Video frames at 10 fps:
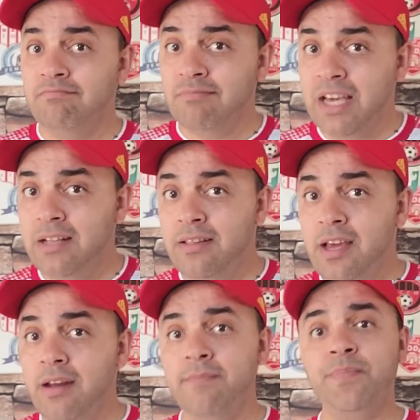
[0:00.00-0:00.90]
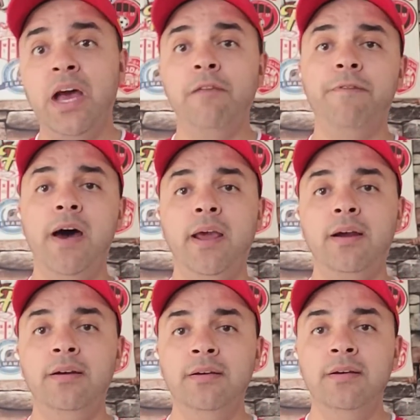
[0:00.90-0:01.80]
كدير الفريق
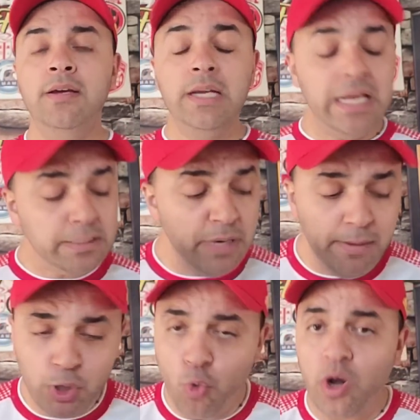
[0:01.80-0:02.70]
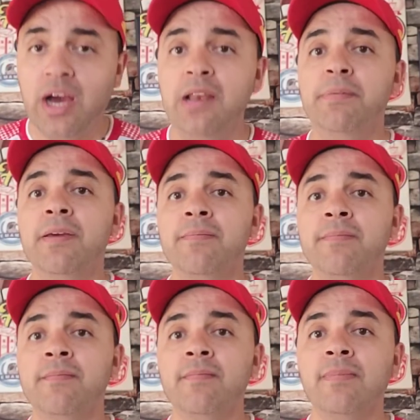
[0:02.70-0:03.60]
كنتمنى من كل قلبي
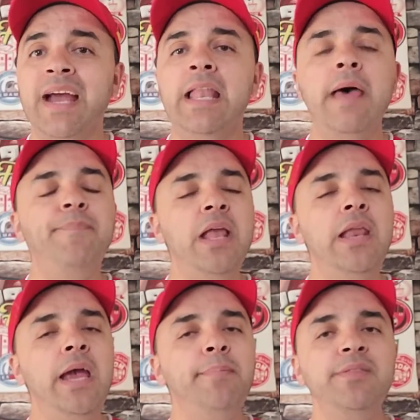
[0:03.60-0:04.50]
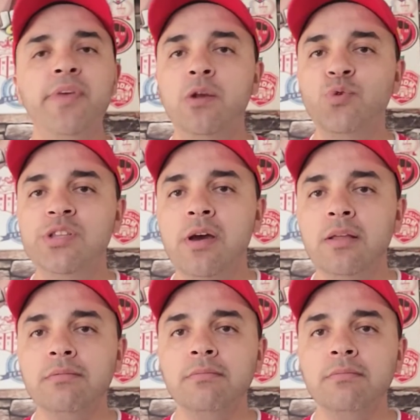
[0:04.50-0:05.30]
على أن اللاعبين ديال الوداد